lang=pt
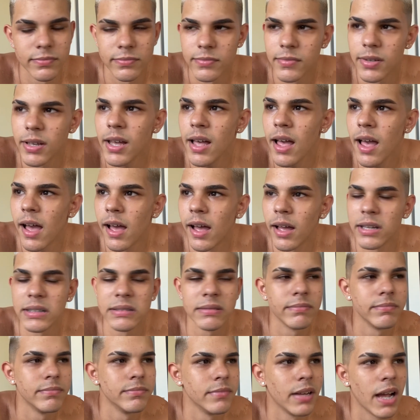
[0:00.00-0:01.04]
É,
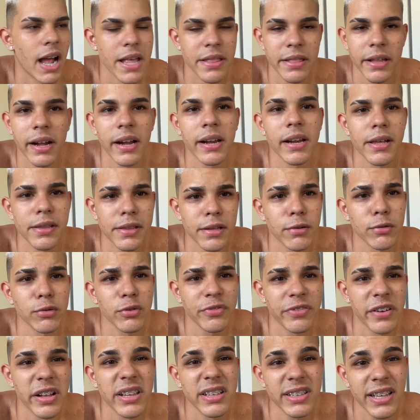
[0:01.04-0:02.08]
essa criança que eu tô
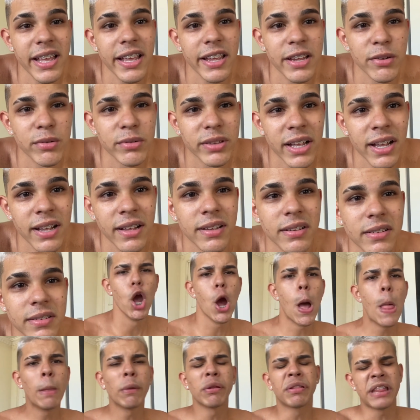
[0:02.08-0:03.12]
falando é eu, tá?
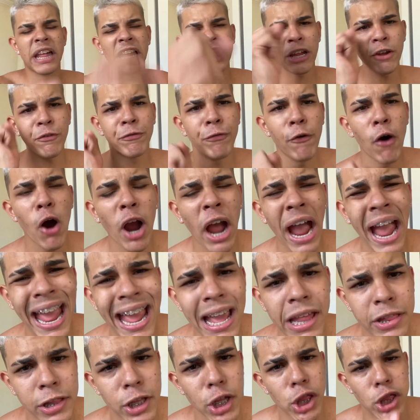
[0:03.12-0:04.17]
Eu não sei que fogo é
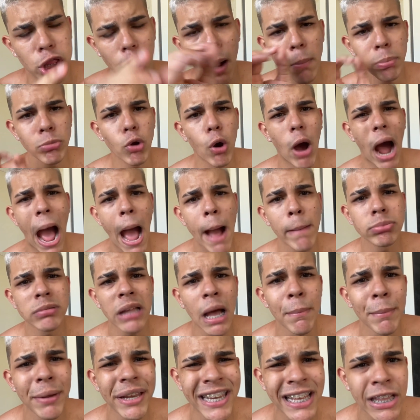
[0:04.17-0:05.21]
esse que sobe no rabo da
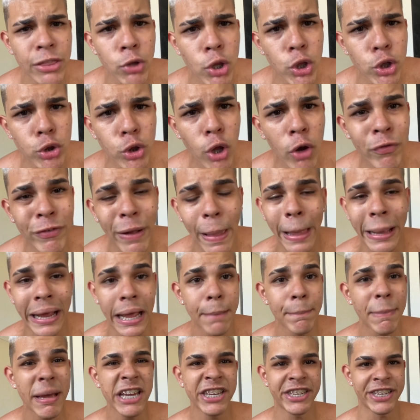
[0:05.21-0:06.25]
menina no ano novo que ela quer
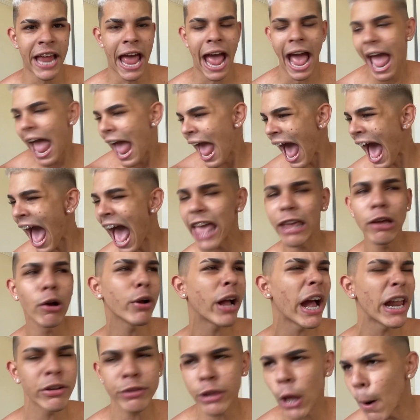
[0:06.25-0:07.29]
beijar. Aí eu
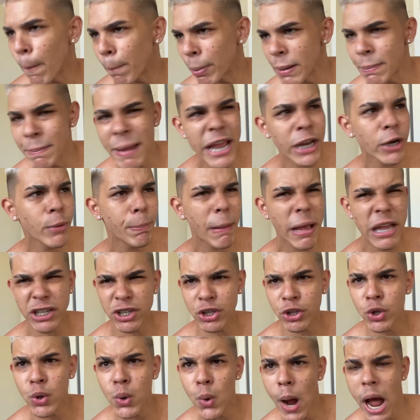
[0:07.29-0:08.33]
quero dar o primeiro
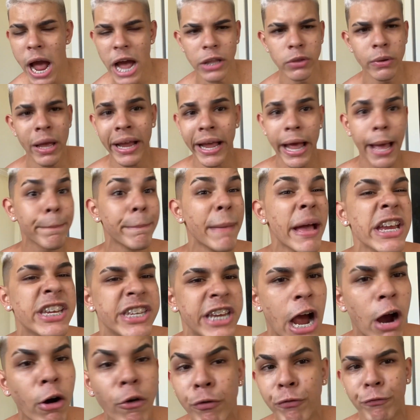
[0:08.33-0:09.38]
beijo do ano, aí quer
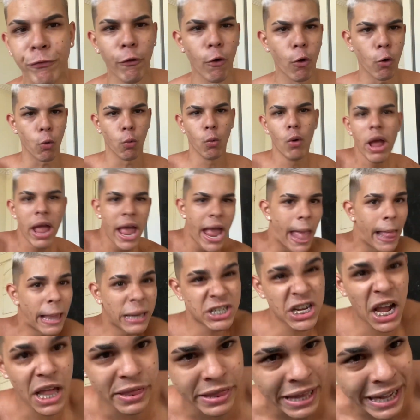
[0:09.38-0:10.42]
beijar o fogo. Ela
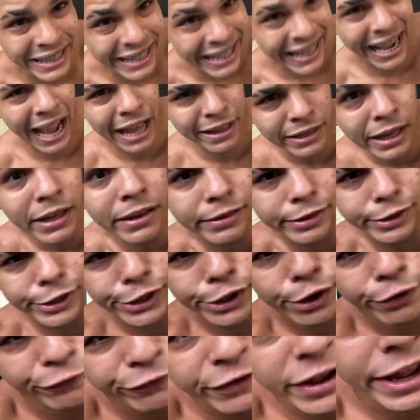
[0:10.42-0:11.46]
já sai de casa assim,
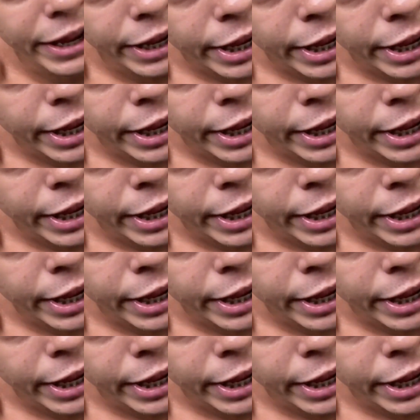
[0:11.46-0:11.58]
ó, vê.